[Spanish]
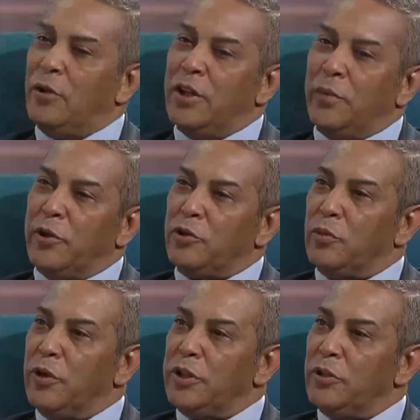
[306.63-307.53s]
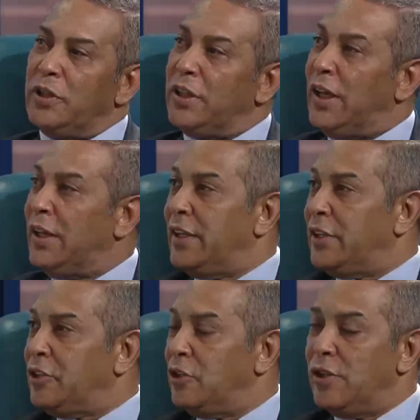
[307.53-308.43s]
en el presupuesto general de la
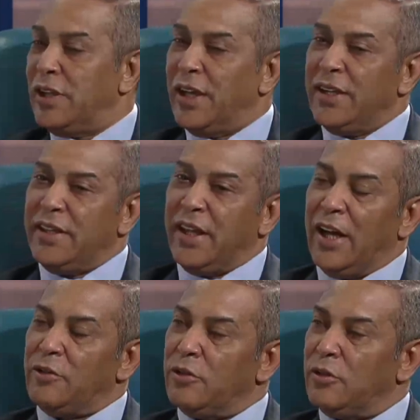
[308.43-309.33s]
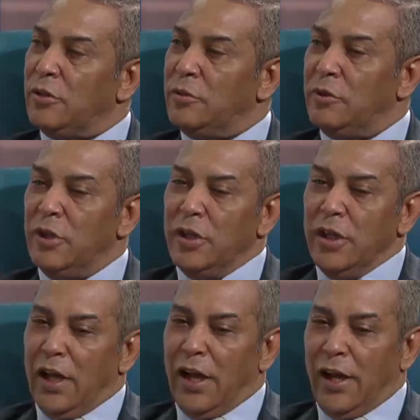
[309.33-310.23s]
Nación y que en este caso son
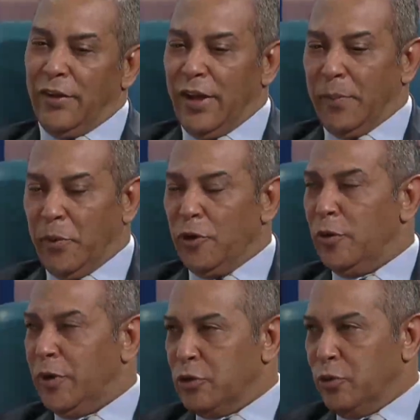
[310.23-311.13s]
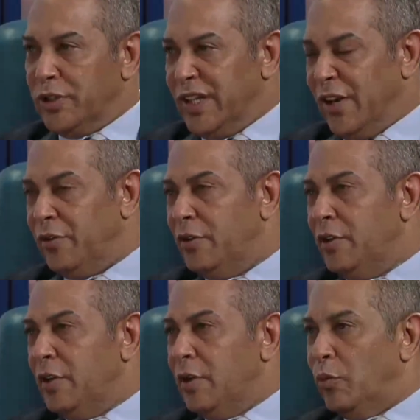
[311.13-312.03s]
ah, de apoyo presupuestario,
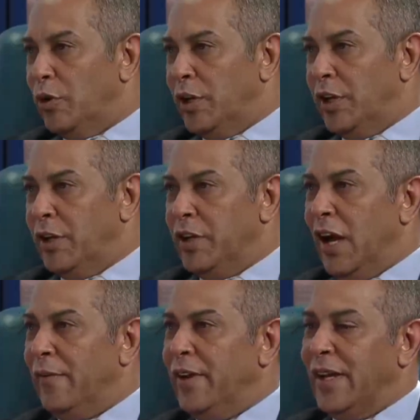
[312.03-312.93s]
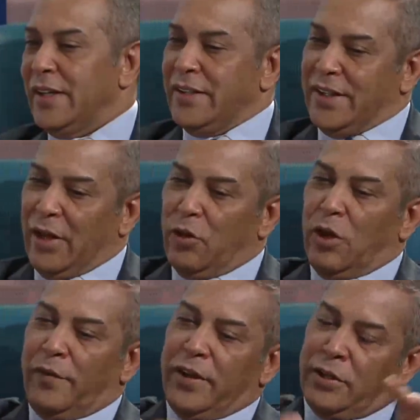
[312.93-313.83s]
pues ya habían, estado,
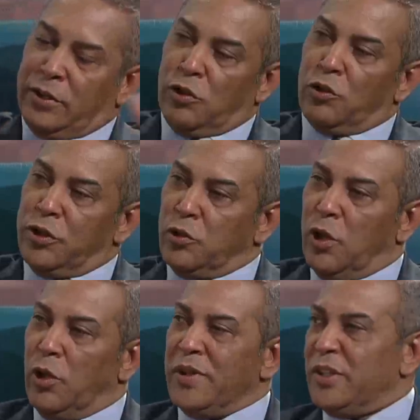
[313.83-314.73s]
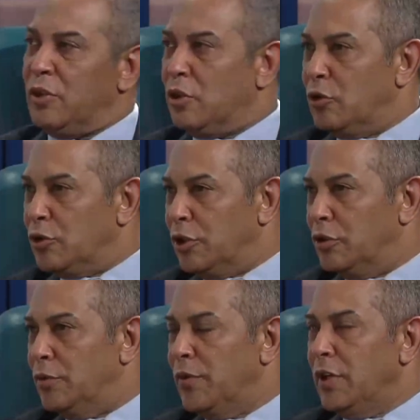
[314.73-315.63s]
habían sido consensuados y habían sido
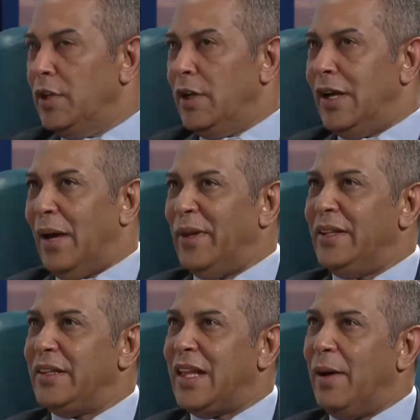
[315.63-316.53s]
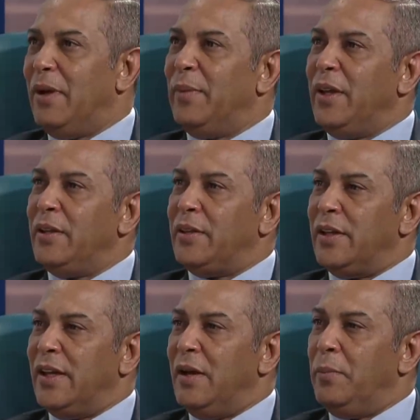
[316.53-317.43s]
conocidos. Lamentablemente,
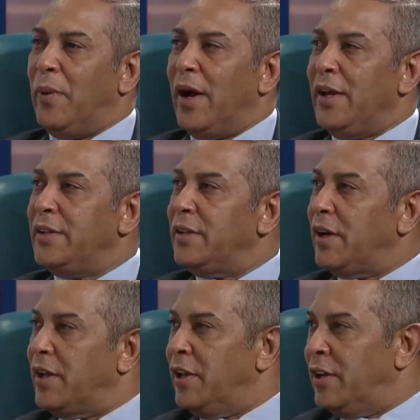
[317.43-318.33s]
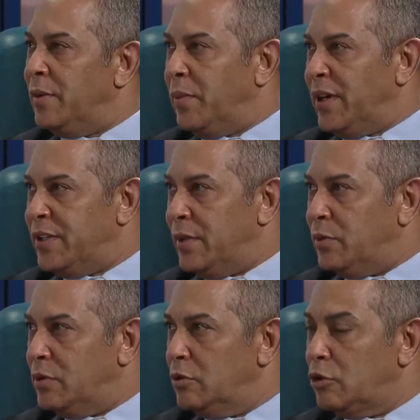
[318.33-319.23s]
el país requiere de préstamos.
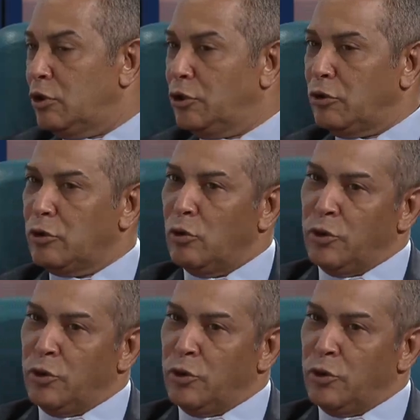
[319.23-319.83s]
Nosotros, cuando